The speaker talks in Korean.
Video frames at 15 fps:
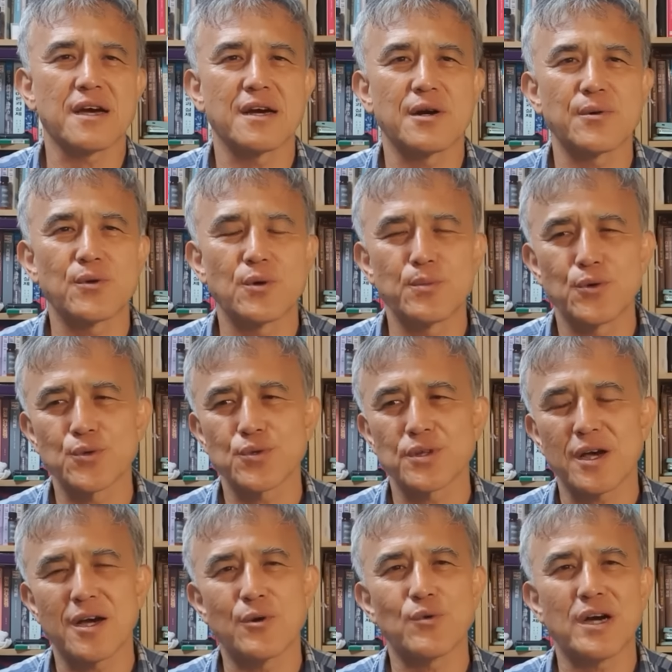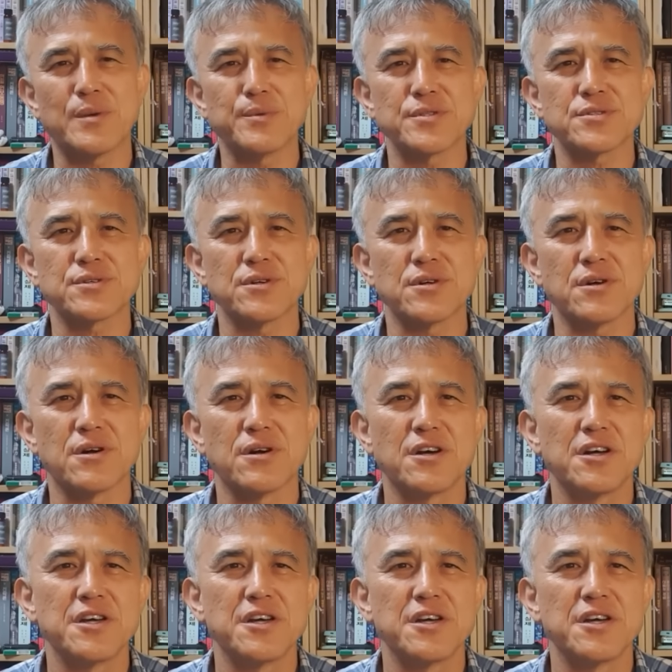당하고 모두 당하고 하면서